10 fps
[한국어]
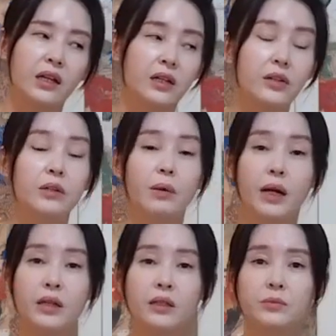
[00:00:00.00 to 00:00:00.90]

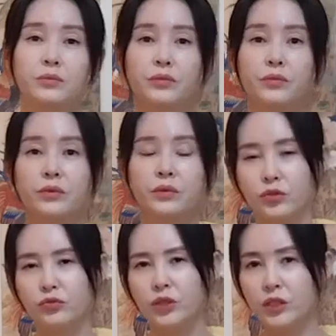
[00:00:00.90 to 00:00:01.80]
이러니만큼 네.
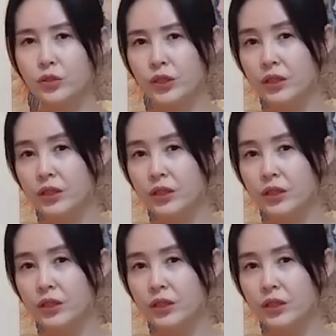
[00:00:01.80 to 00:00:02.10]
순간적인